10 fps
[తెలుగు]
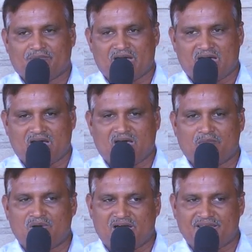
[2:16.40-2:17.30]
మా
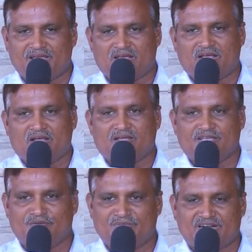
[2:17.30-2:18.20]
భార్య
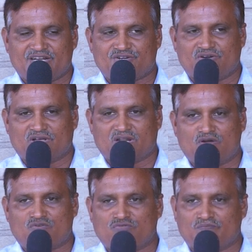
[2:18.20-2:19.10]
ఈ మెడిటేషన్లోకి
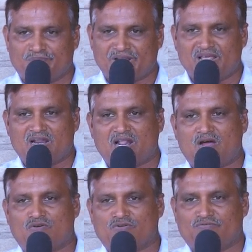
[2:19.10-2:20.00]
రావడం పిల్లలు
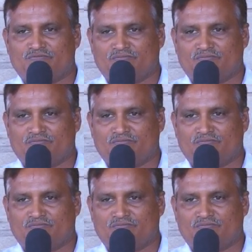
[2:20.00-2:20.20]
రావడం